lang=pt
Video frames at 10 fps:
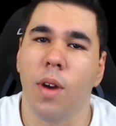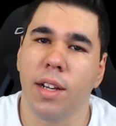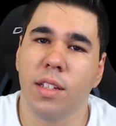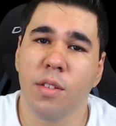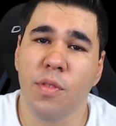
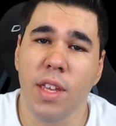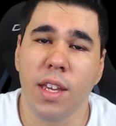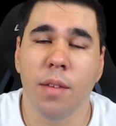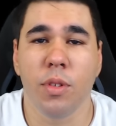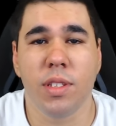
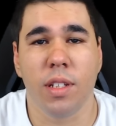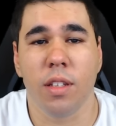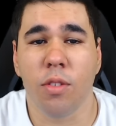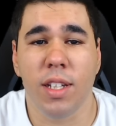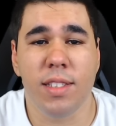quarta-feira, mostrando
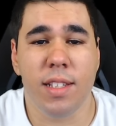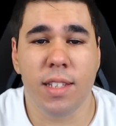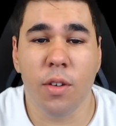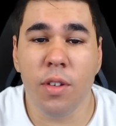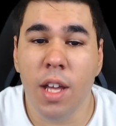a
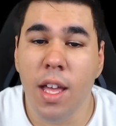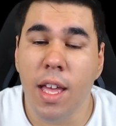atualização,